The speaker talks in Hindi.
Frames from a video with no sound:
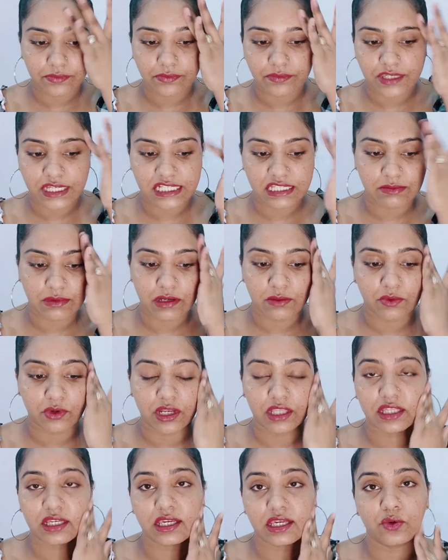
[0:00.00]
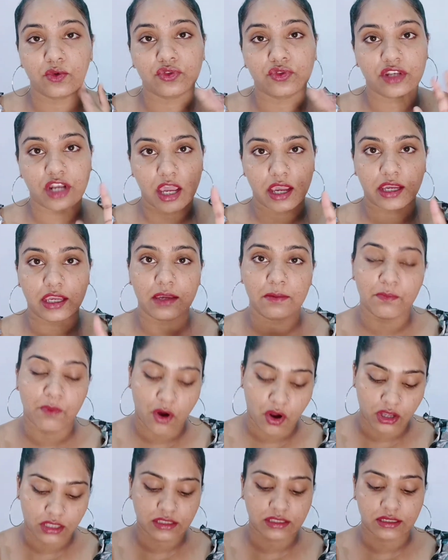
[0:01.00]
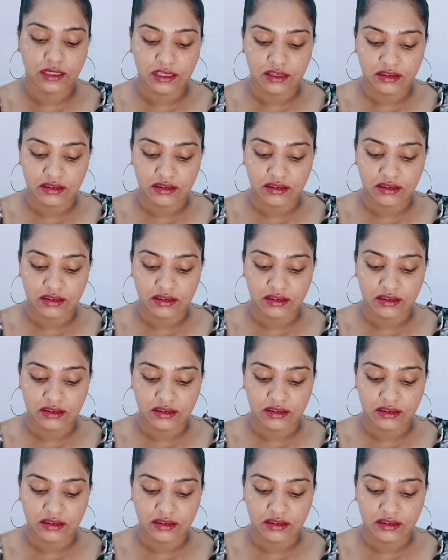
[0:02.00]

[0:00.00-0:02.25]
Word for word: जैसे मैंने बोला था कि उतना ही बहुत